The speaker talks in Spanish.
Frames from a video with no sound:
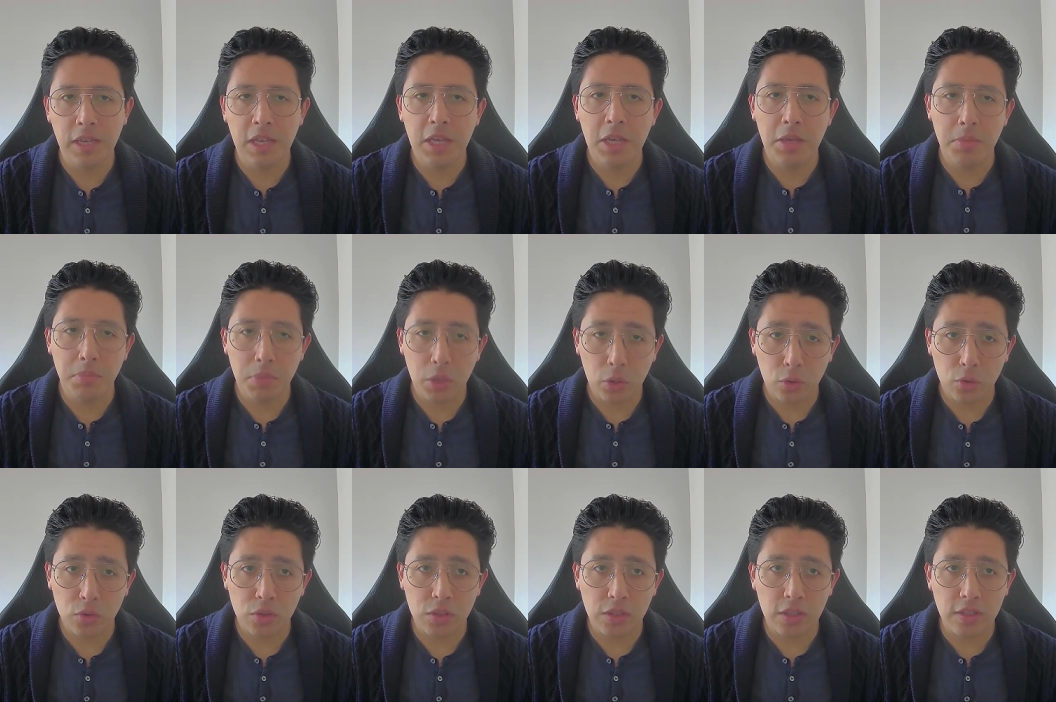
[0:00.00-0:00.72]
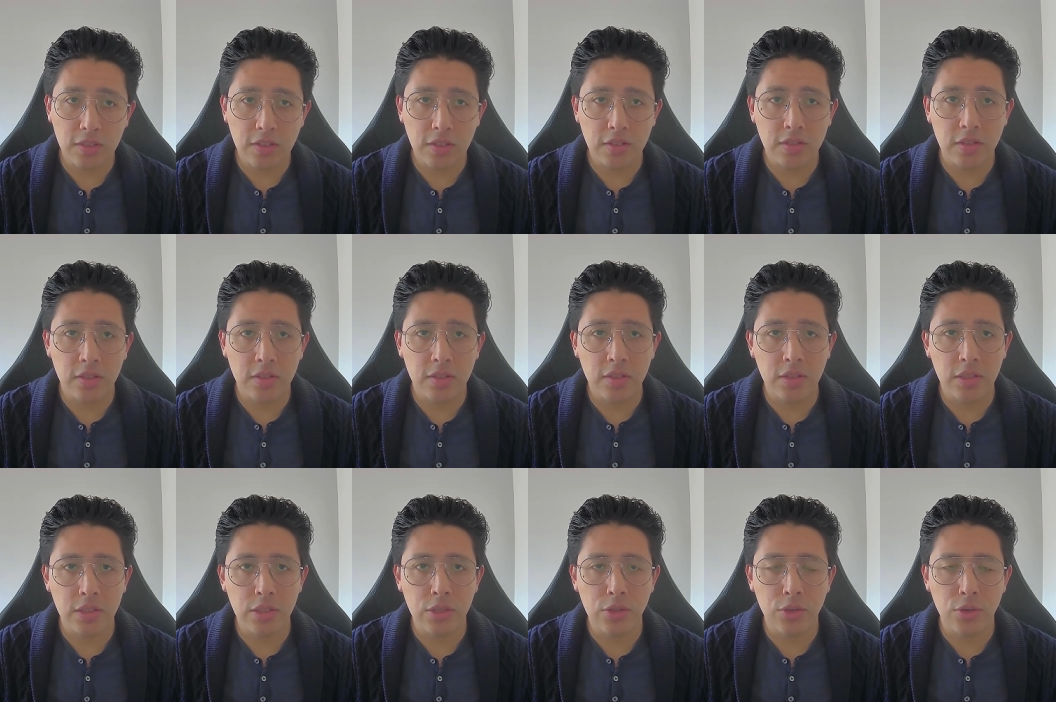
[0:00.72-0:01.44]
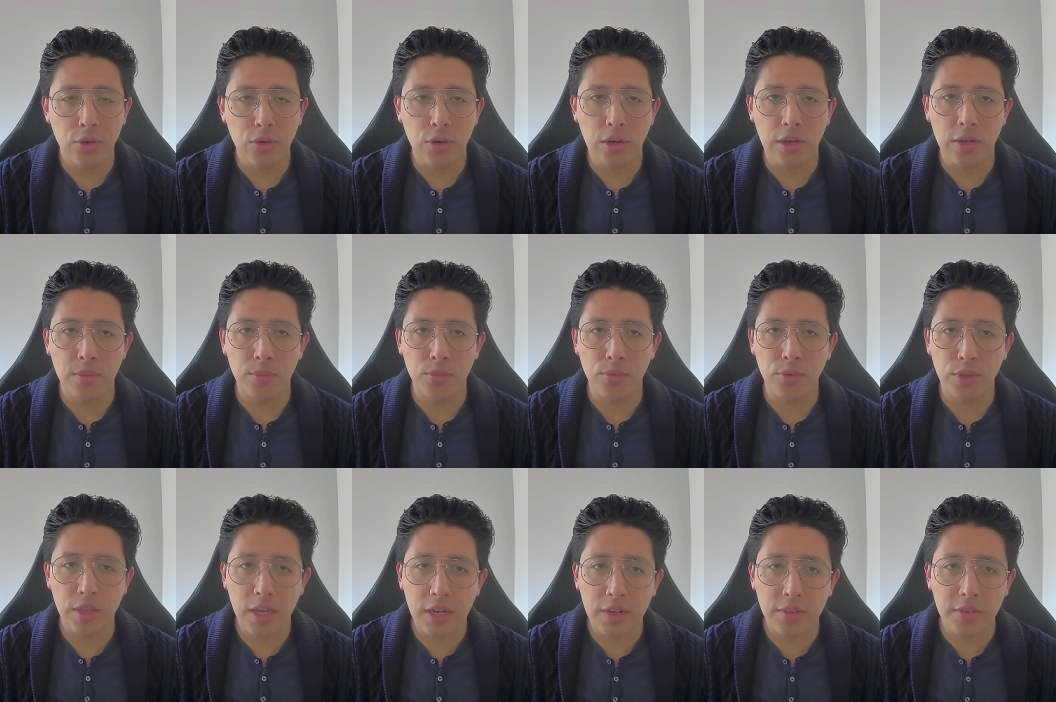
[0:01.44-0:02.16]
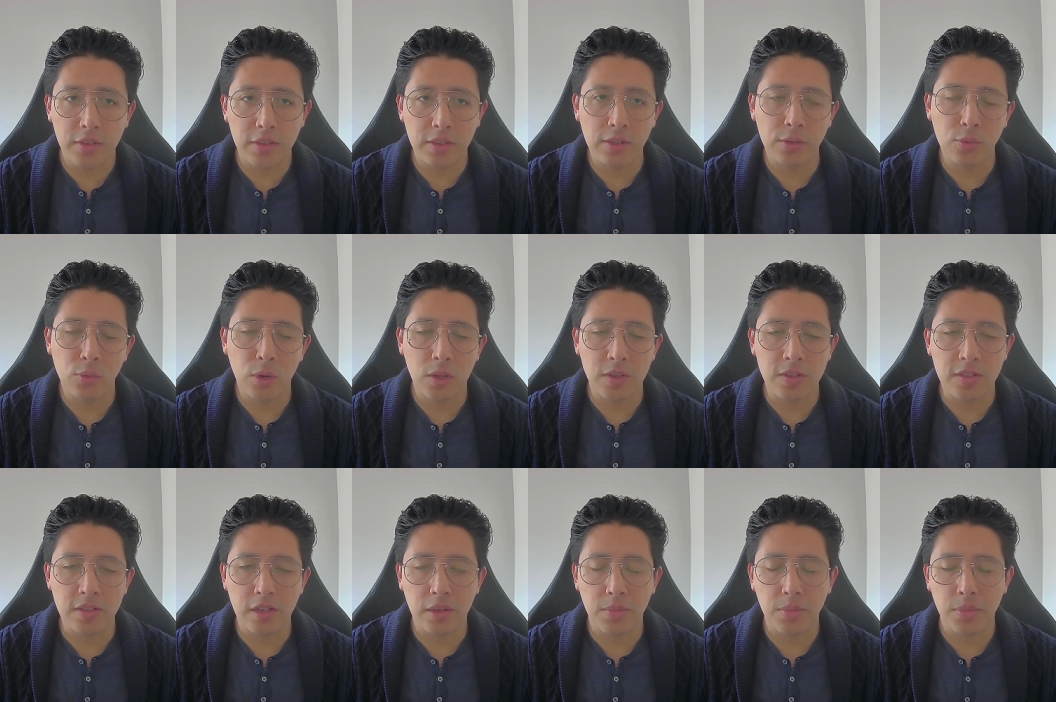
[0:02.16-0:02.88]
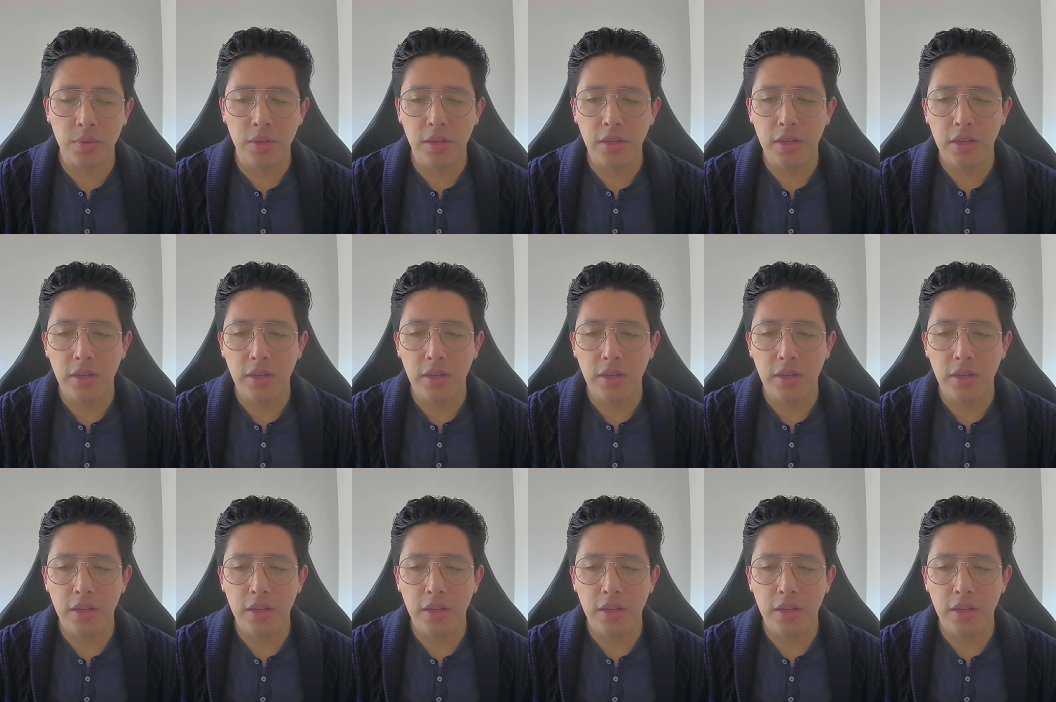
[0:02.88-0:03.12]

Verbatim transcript: Pero si ya estás decidido a mudarte de WhatsApp,